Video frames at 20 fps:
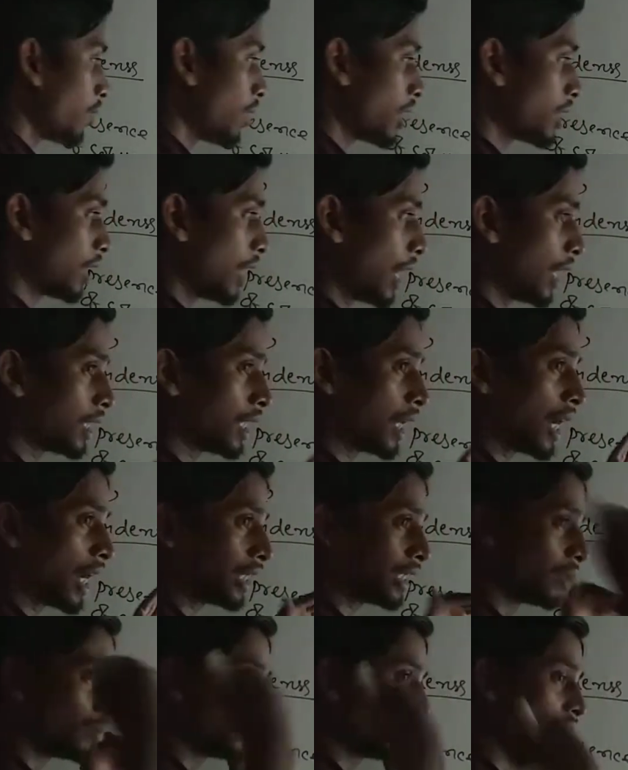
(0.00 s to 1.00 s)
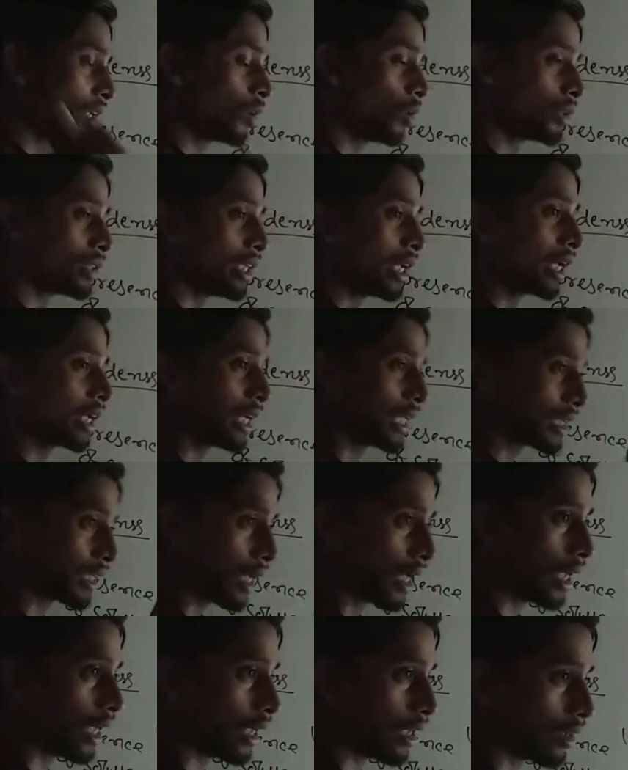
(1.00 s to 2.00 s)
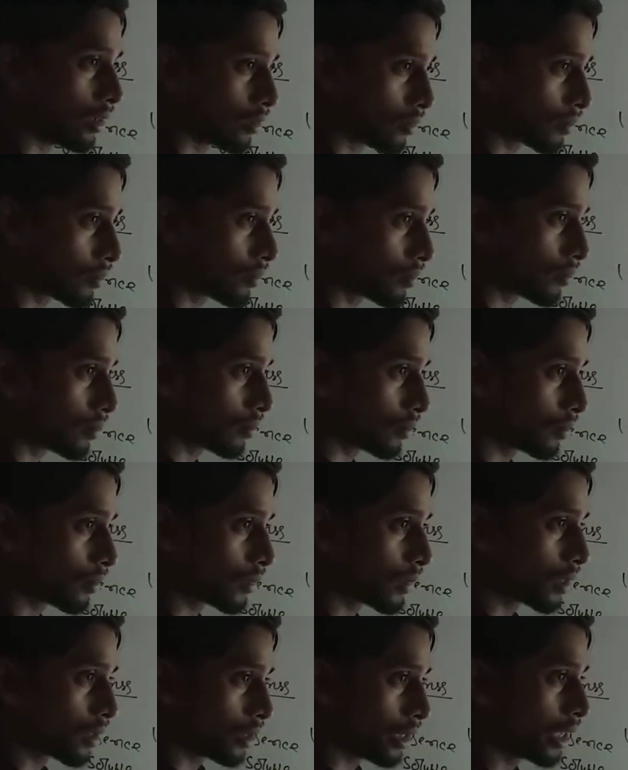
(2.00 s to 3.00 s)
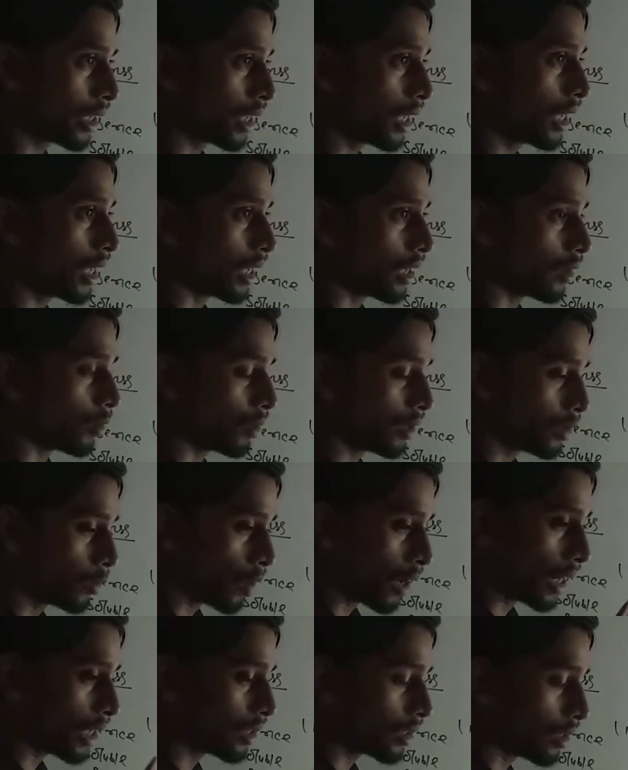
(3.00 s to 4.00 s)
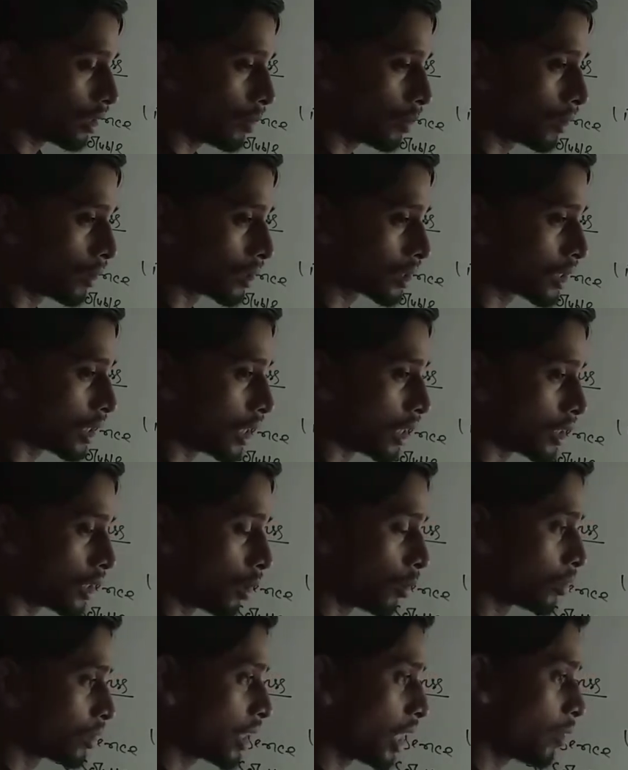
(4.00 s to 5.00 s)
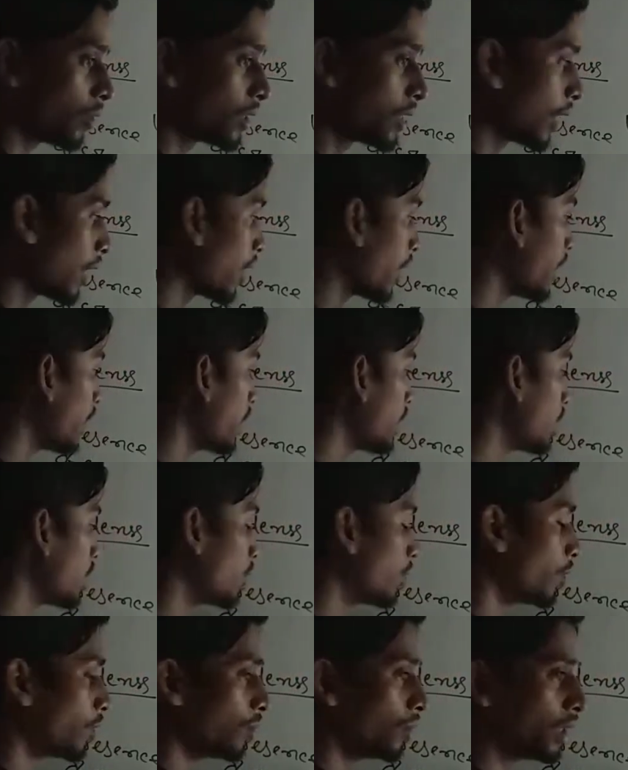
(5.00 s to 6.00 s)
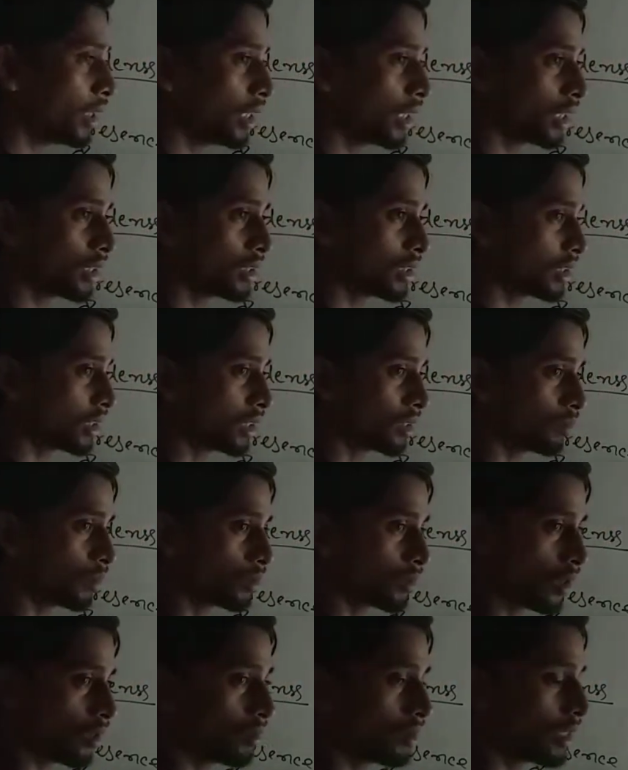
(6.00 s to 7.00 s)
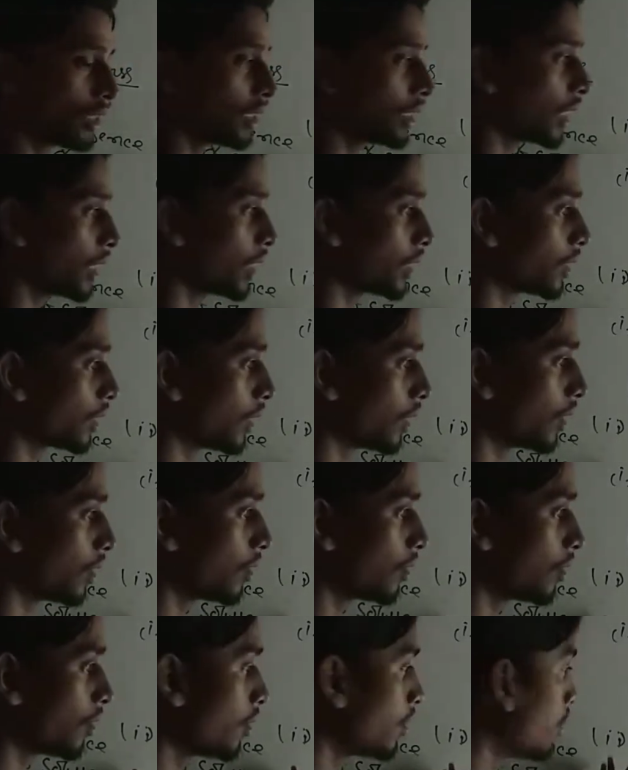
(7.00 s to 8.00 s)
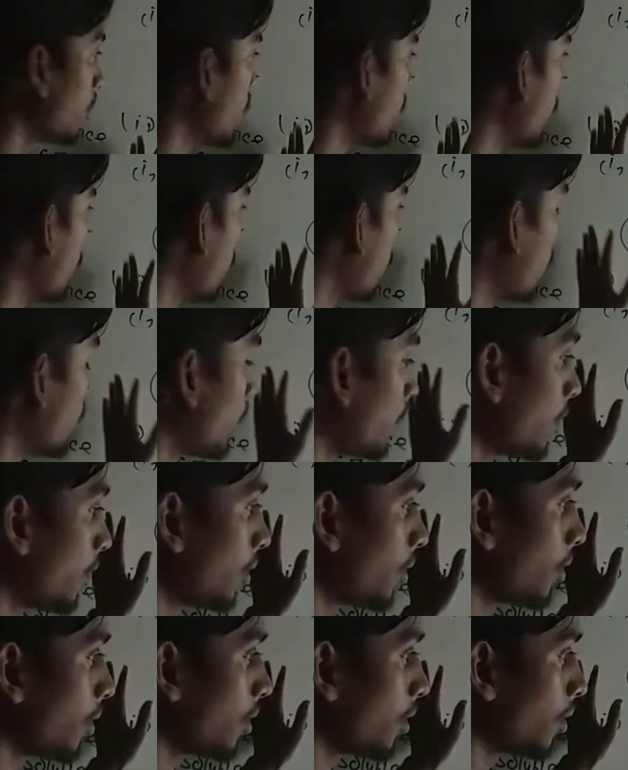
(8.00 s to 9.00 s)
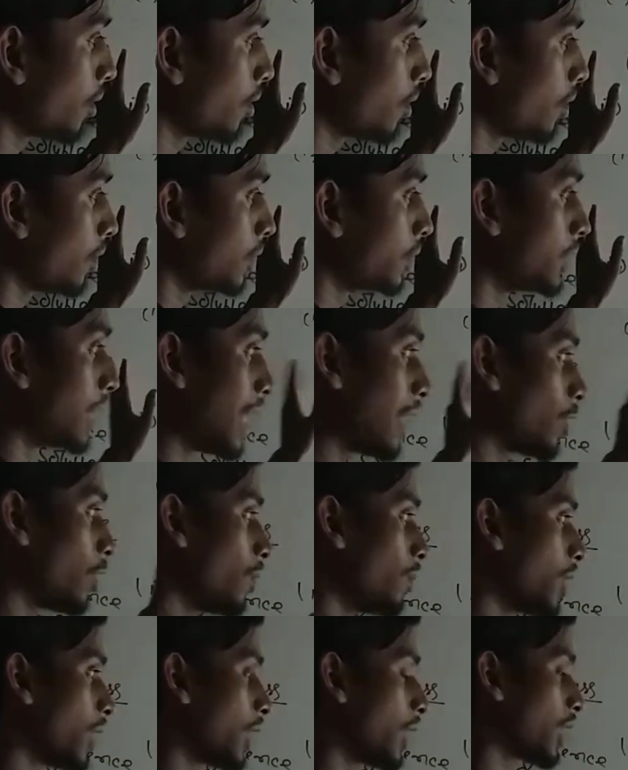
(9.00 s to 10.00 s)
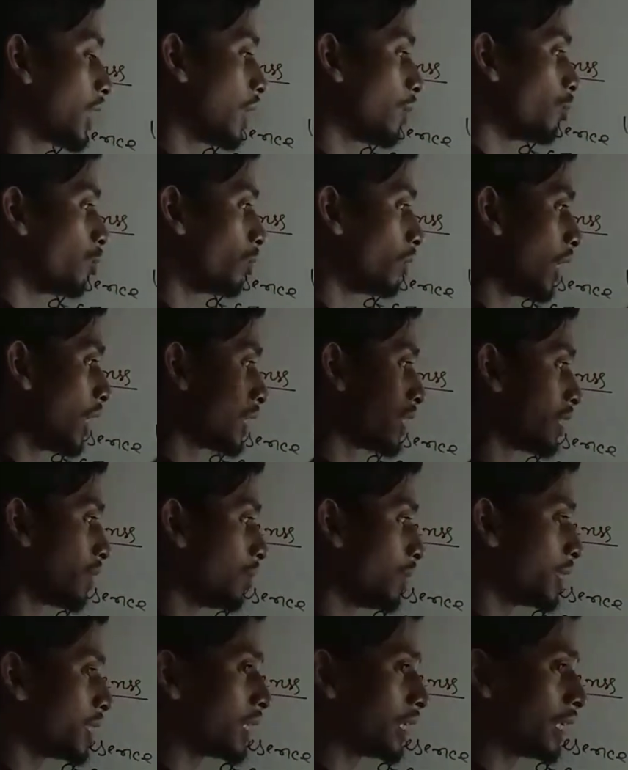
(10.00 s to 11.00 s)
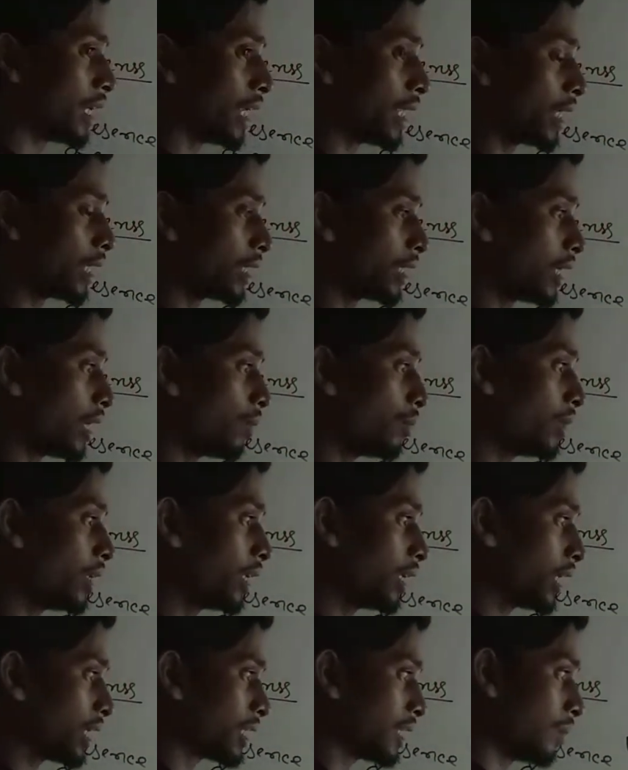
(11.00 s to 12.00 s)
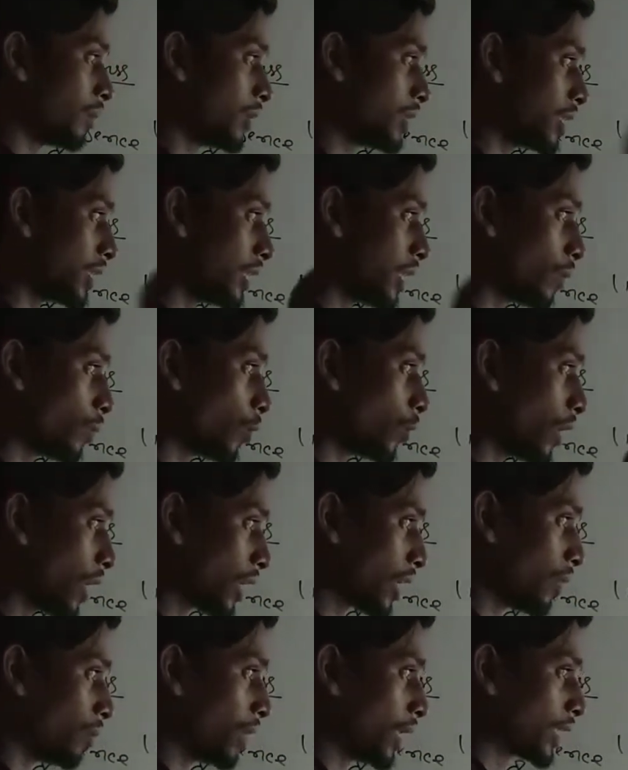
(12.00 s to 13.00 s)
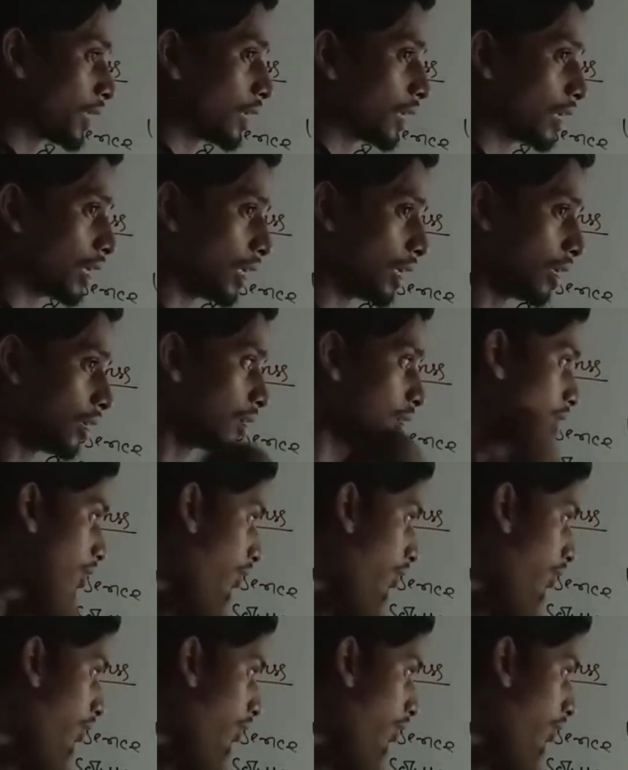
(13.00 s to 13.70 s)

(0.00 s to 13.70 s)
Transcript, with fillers: का आधा आधी बीड़ी को छेक लेता है ठीक है वही व्हाइट इफ्लोरसेंट तो उसका यूज करना ही नहीं है तुमको बिल्डिंग कंस्ट्रक्शन में उसका यूज नहीं किया जाता है चारों बगल सरफेस एरिया चारों बगल का पूरा सरफेस एरिया जितना ब्रिक का सरफेस एरिया पूरा का हम बात कर रहे हैं